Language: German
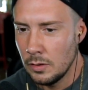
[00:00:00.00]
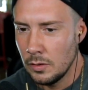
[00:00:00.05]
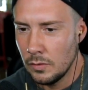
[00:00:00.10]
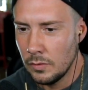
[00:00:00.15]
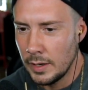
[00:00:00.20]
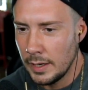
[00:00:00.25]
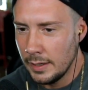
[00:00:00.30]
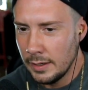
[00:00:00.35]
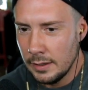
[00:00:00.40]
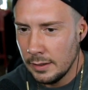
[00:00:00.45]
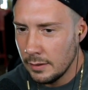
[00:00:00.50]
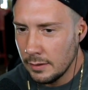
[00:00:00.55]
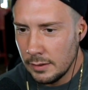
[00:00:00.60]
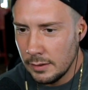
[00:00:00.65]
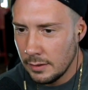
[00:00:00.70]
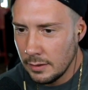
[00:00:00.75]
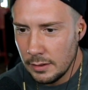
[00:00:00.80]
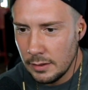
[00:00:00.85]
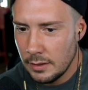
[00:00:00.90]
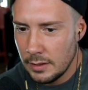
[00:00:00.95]
Weil
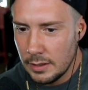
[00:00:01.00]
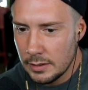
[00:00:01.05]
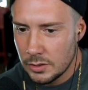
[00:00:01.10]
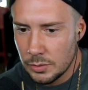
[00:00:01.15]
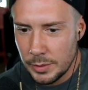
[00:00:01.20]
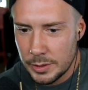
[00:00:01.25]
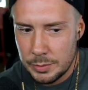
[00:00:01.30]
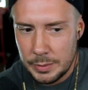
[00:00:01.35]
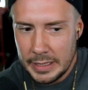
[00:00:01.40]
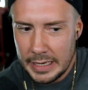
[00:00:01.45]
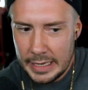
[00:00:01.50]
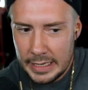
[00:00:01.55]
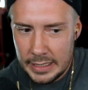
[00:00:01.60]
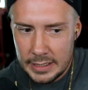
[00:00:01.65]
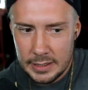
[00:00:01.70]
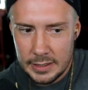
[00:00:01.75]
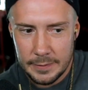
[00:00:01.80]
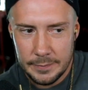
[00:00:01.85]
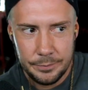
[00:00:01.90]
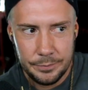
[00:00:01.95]
zum Beispiel
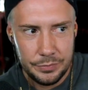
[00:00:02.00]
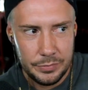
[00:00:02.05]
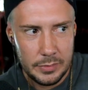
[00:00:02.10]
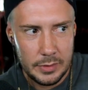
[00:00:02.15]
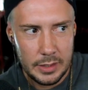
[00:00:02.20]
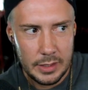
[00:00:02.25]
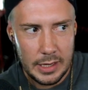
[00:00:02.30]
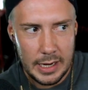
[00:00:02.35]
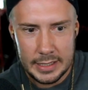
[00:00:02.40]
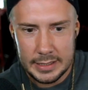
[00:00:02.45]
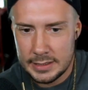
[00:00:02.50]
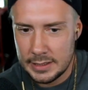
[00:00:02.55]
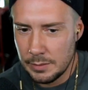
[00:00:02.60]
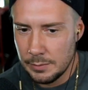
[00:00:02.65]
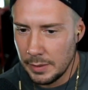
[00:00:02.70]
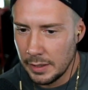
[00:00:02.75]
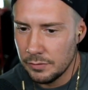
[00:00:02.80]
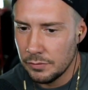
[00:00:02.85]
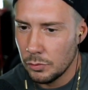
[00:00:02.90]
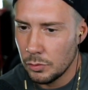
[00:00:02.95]
ich als
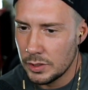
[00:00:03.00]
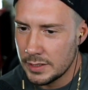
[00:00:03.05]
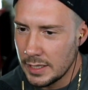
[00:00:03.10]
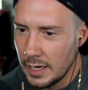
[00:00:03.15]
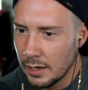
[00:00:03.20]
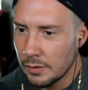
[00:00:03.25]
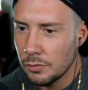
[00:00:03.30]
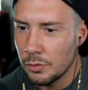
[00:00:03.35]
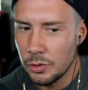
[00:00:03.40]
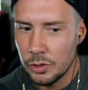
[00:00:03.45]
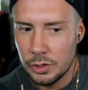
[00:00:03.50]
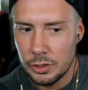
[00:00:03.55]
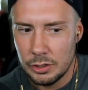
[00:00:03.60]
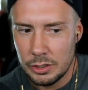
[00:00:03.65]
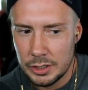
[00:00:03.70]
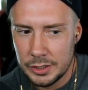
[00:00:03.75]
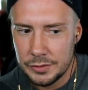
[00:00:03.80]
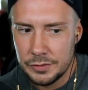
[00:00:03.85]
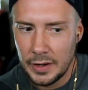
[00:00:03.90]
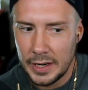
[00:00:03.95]
jemand, wo ich sagen würde,
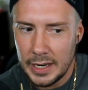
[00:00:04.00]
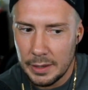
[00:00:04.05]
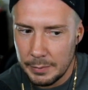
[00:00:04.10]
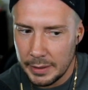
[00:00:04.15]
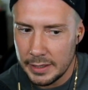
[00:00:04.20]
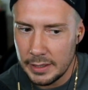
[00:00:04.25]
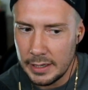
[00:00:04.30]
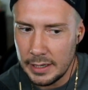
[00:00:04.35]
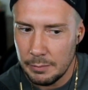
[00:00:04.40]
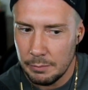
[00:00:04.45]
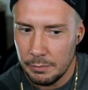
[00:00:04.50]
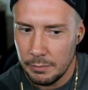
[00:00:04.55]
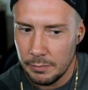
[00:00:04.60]
ich feiere mein Leben.